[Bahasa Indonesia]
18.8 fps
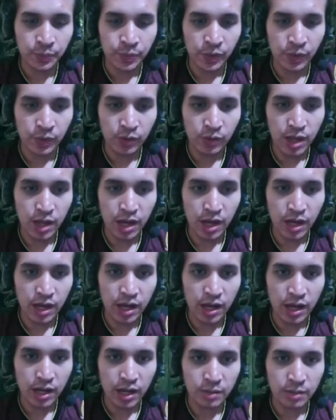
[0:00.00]

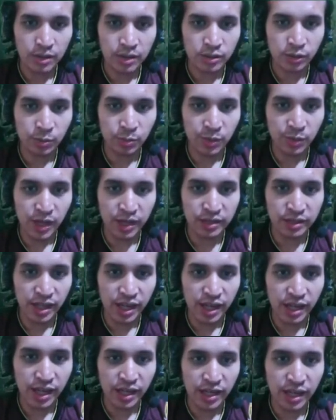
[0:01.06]
udah masuk BSEE
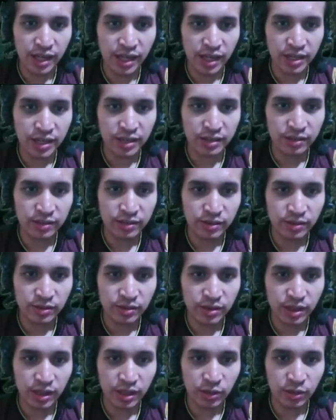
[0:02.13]
e ya
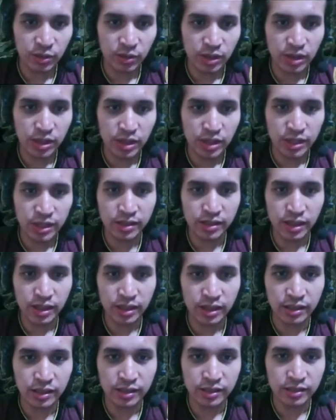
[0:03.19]
udah keluar dari
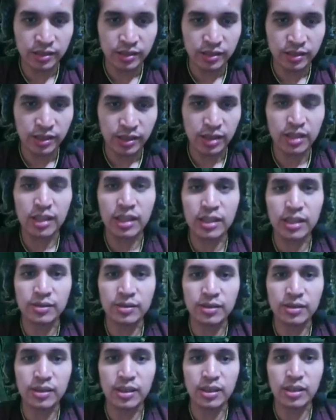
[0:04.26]
Star karena kan
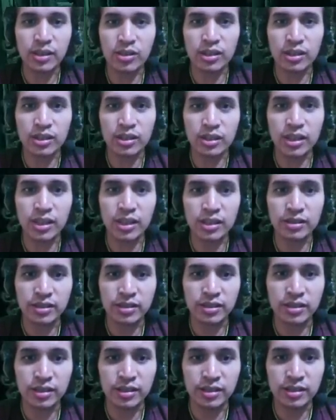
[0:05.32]
anggota terakhir si
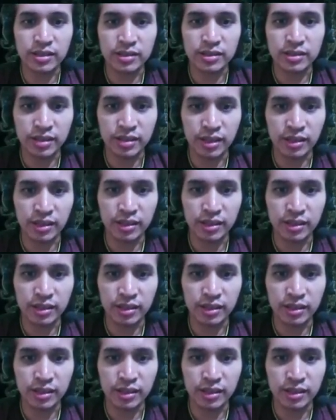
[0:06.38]
Jill Star